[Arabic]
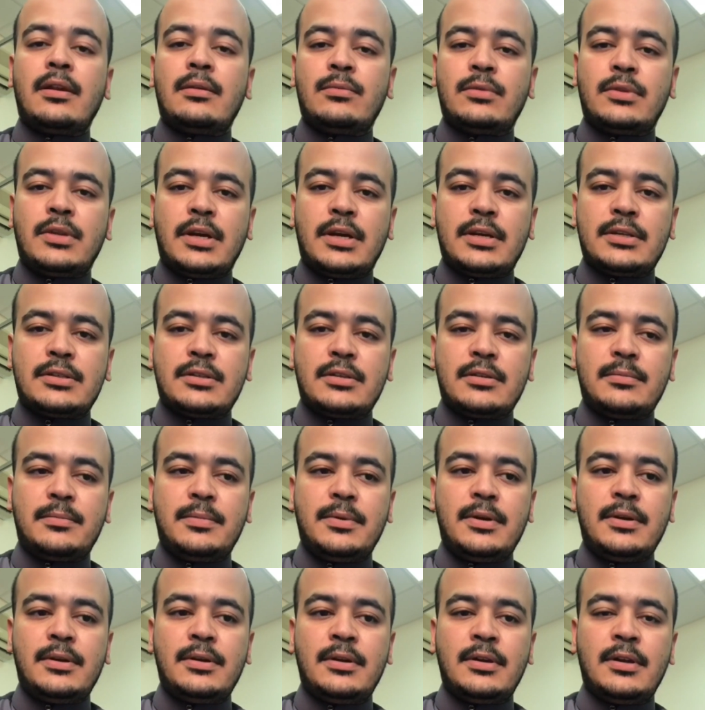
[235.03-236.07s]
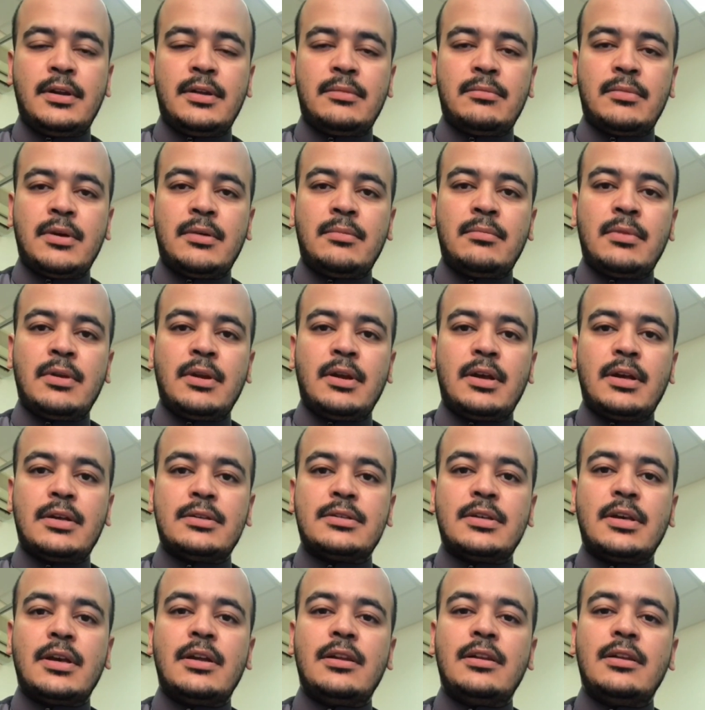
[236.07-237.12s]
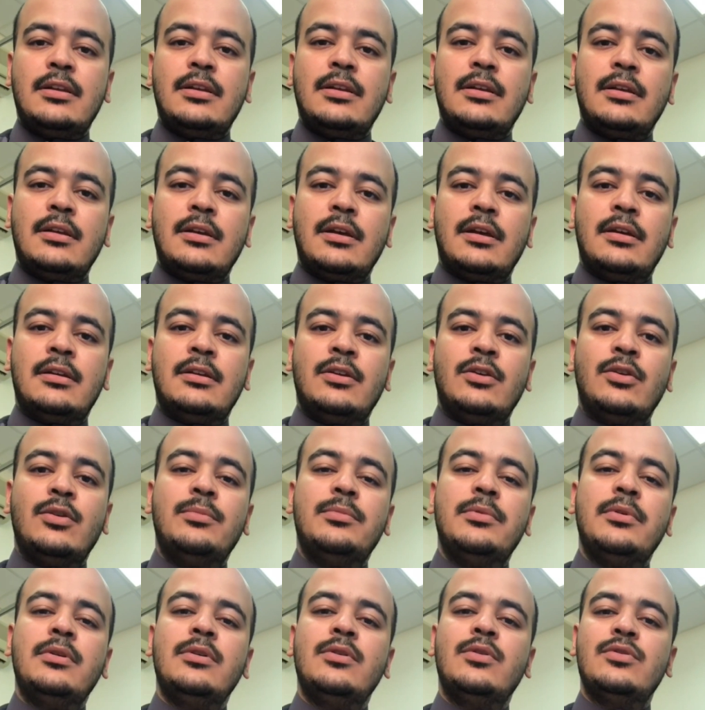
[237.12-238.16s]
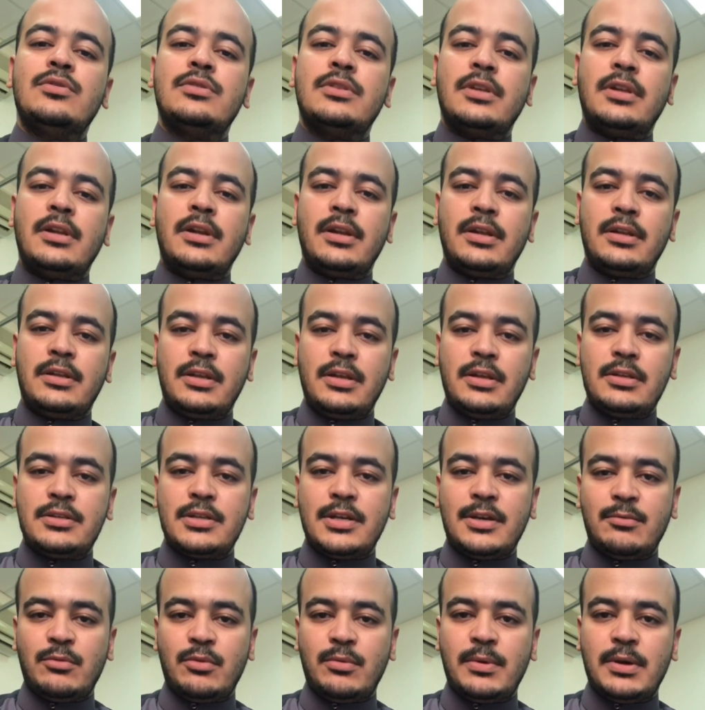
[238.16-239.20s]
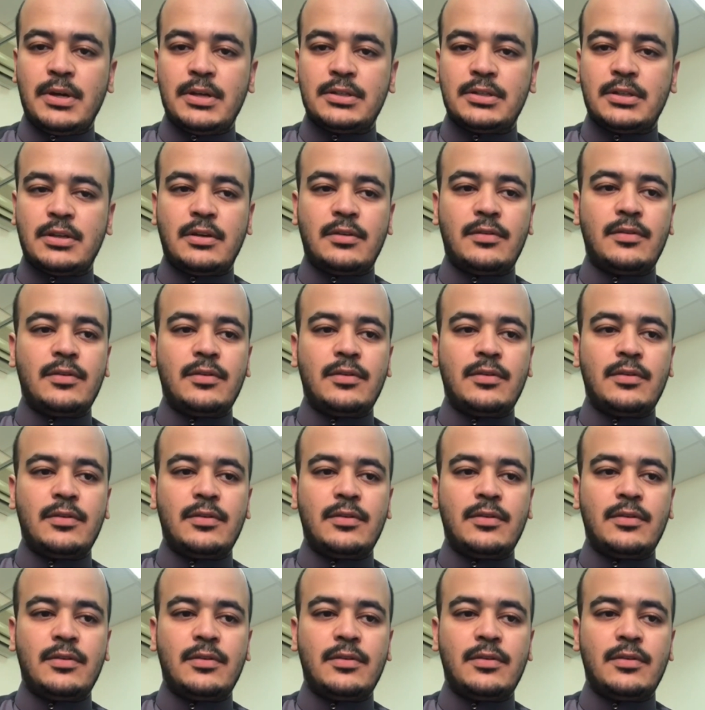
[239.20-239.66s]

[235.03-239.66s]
المتعصبين للإمام الغزالي يعني حب ينقز إلى النتيجة مباشرة